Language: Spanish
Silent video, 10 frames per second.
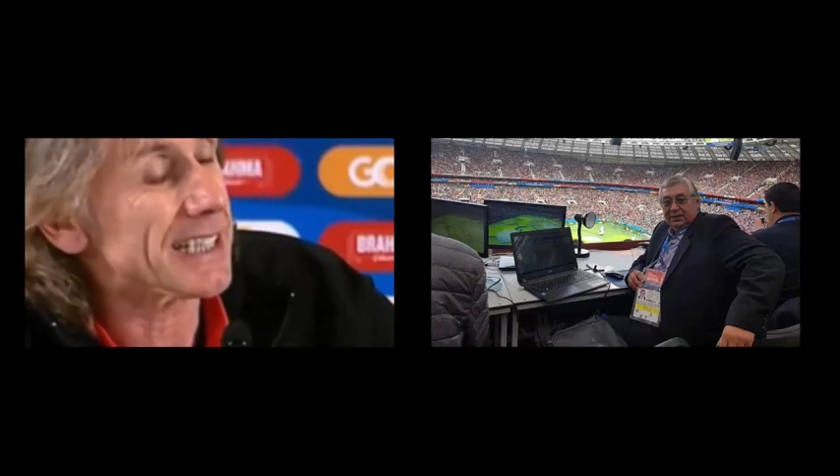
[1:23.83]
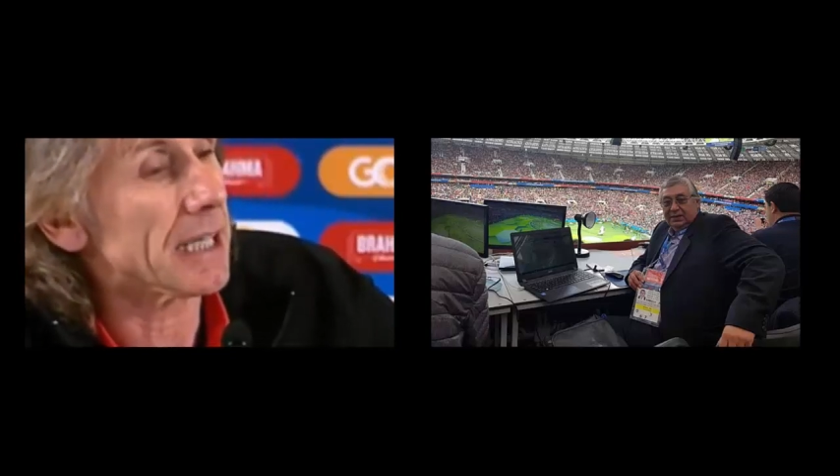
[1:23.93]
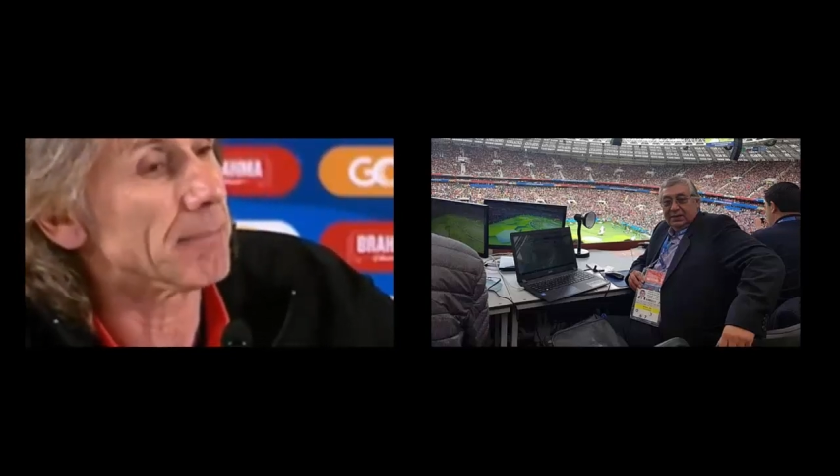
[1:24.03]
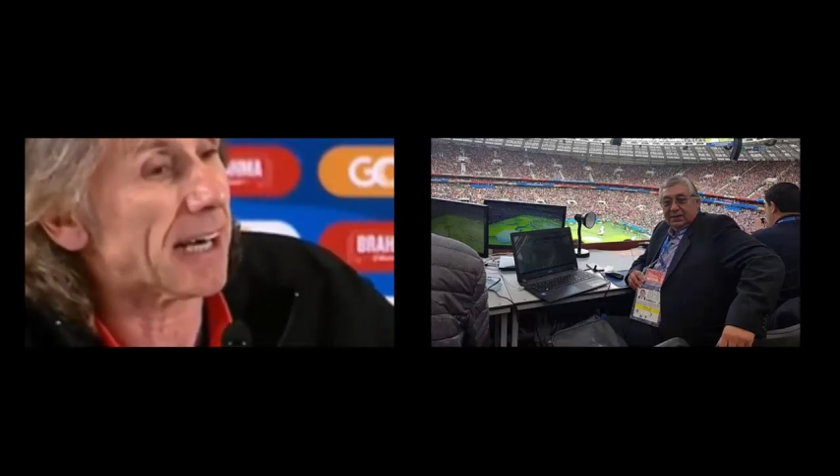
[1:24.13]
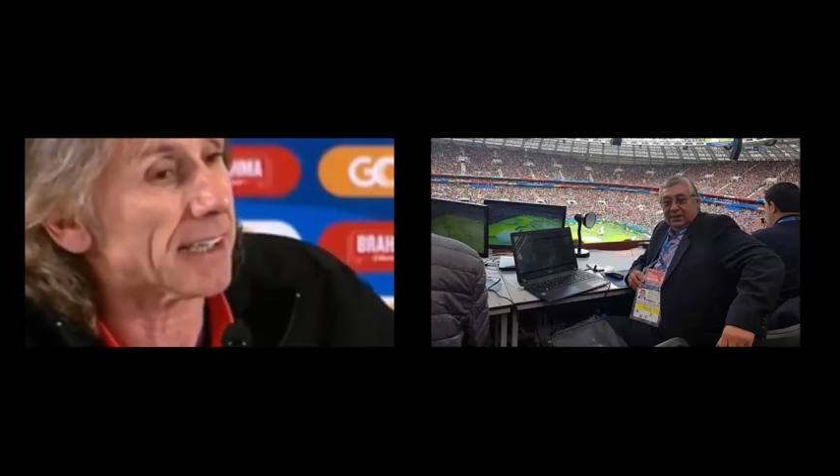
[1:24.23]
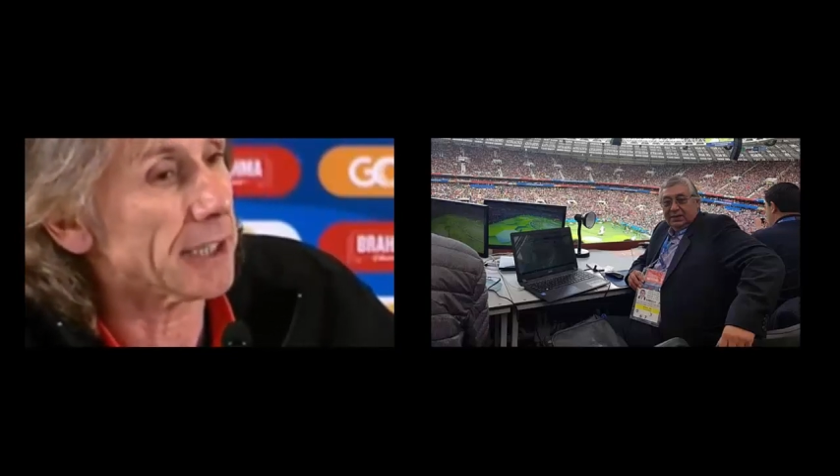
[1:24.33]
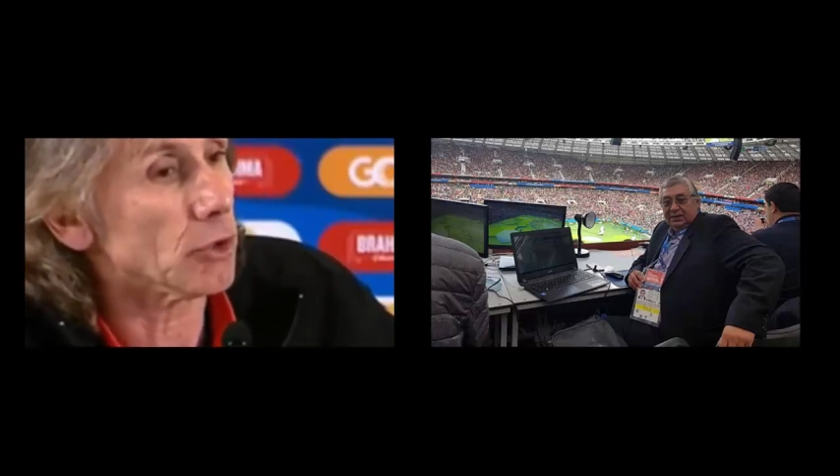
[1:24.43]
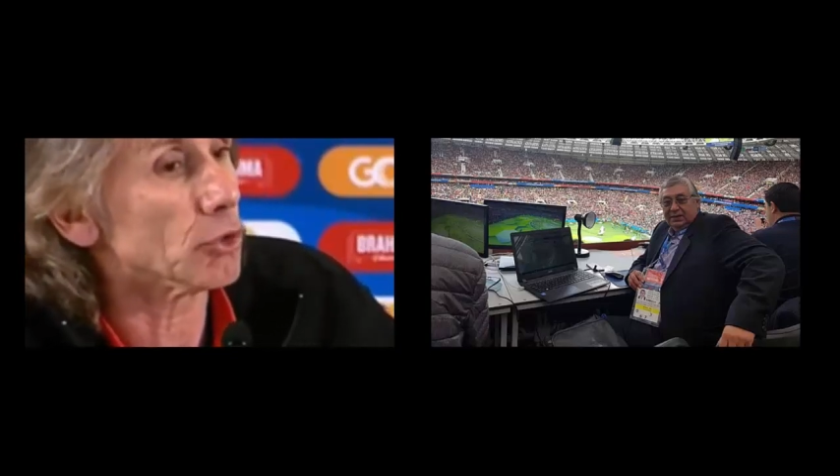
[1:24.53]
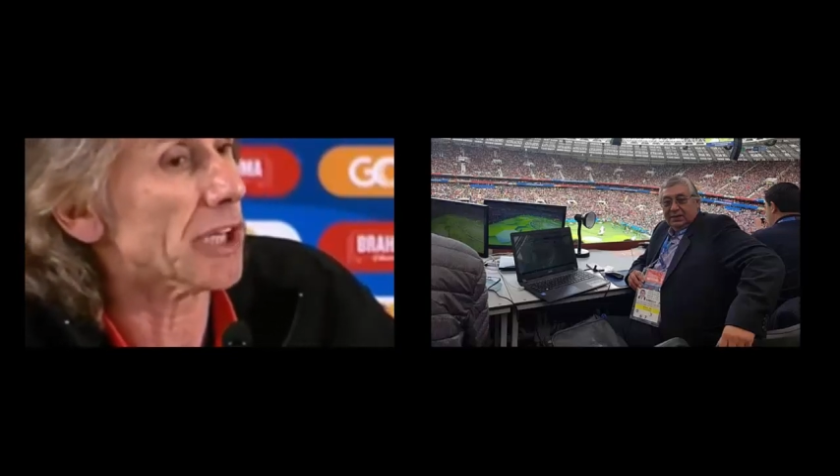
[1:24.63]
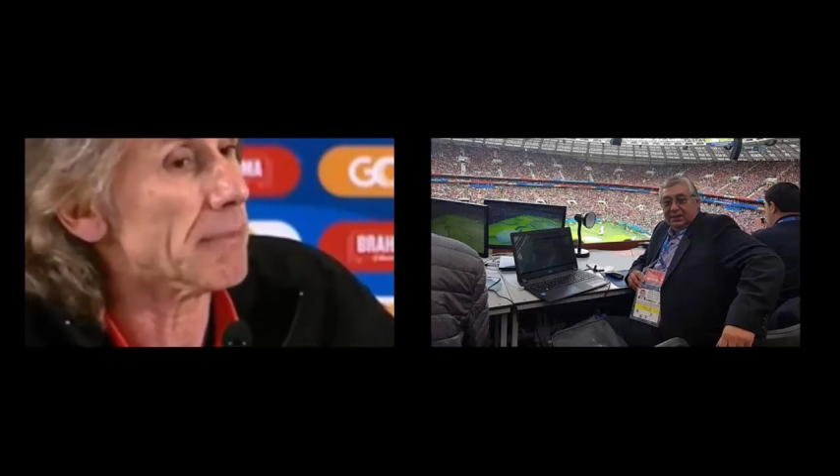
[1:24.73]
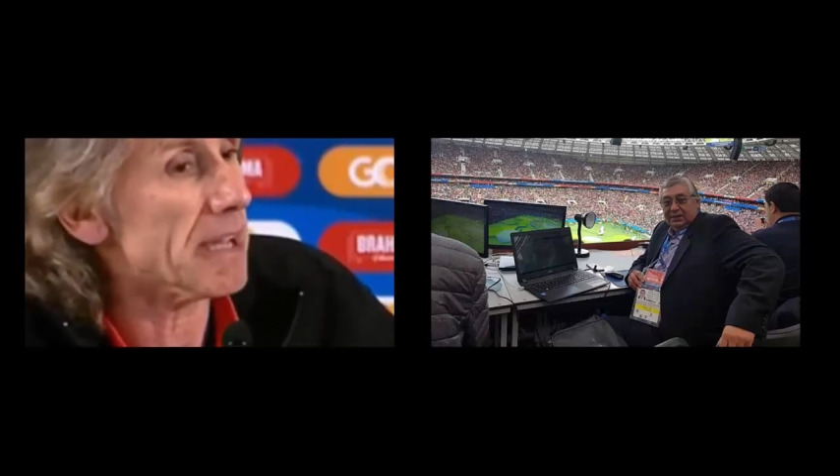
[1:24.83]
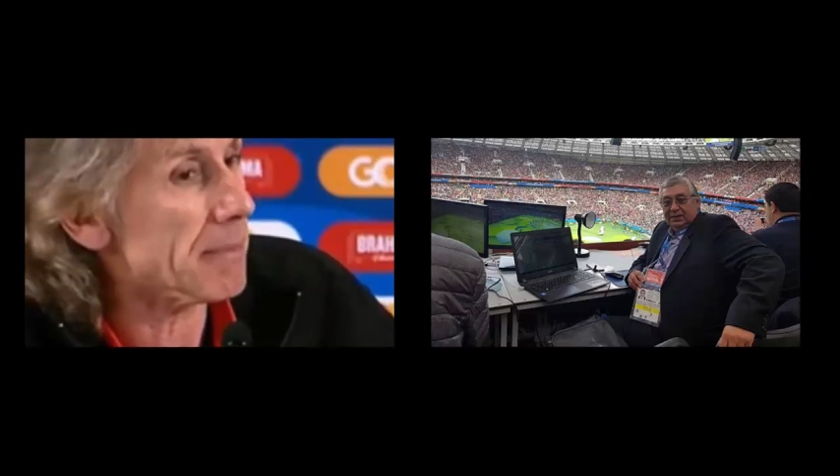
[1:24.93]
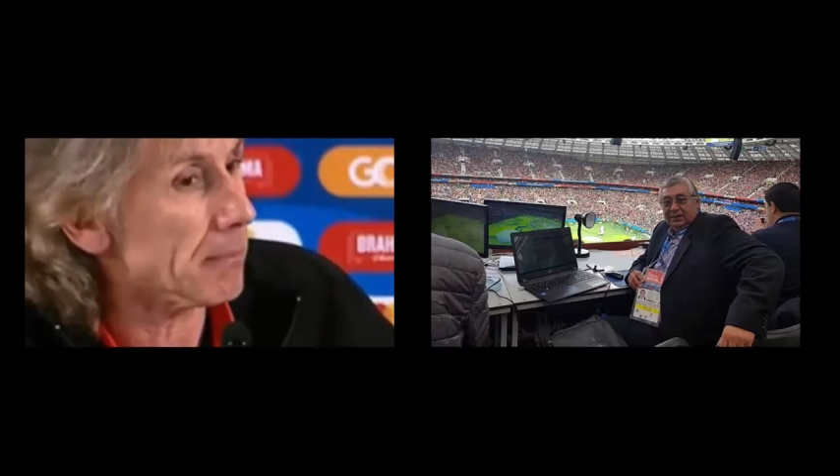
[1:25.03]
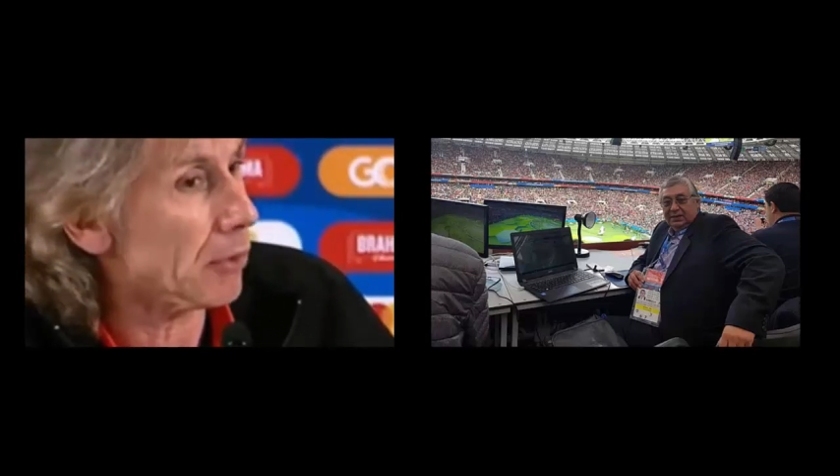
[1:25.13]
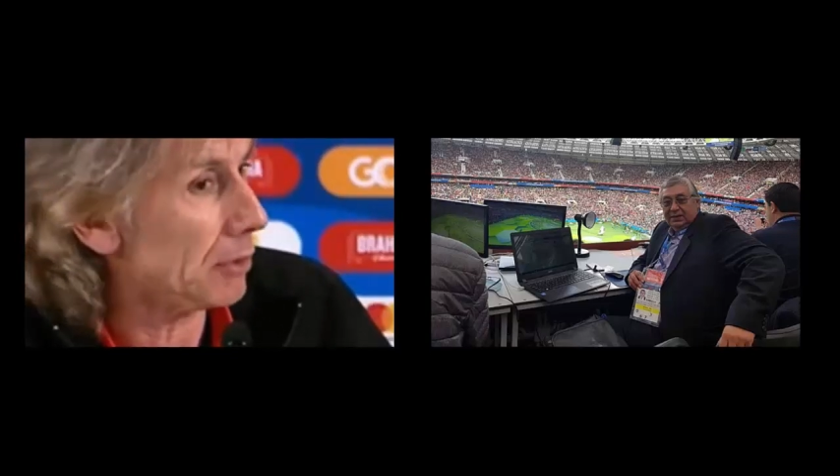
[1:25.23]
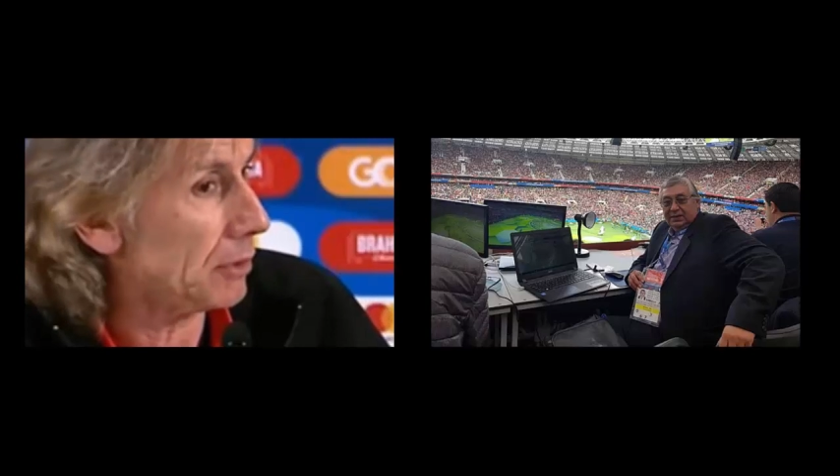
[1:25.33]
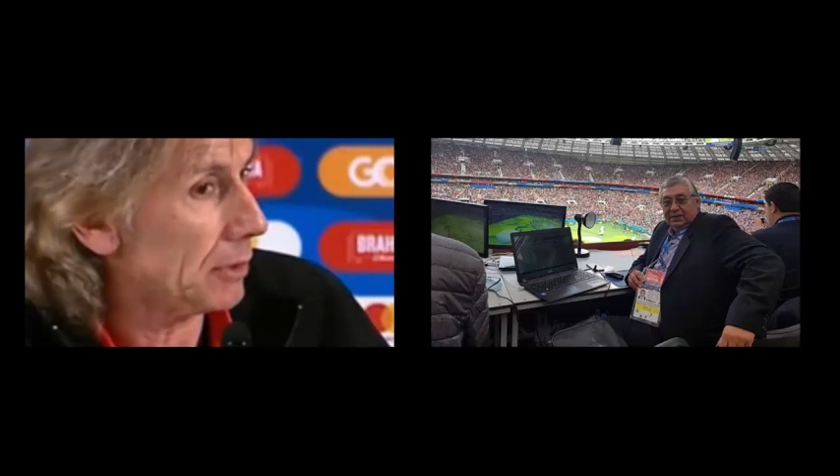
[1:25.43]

del partido usted mismo,